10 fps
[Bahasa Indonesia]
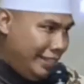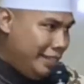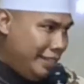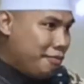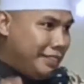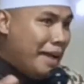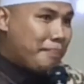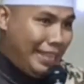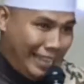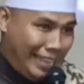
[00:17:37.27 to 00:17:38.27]
ini harus
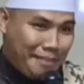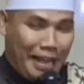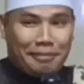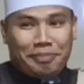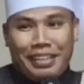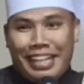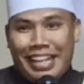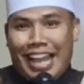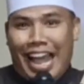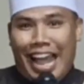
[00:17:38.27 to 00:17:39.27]
disampaikan pak
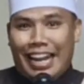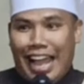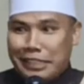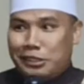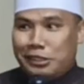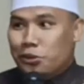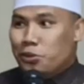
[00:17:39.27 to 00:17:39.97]
al hajju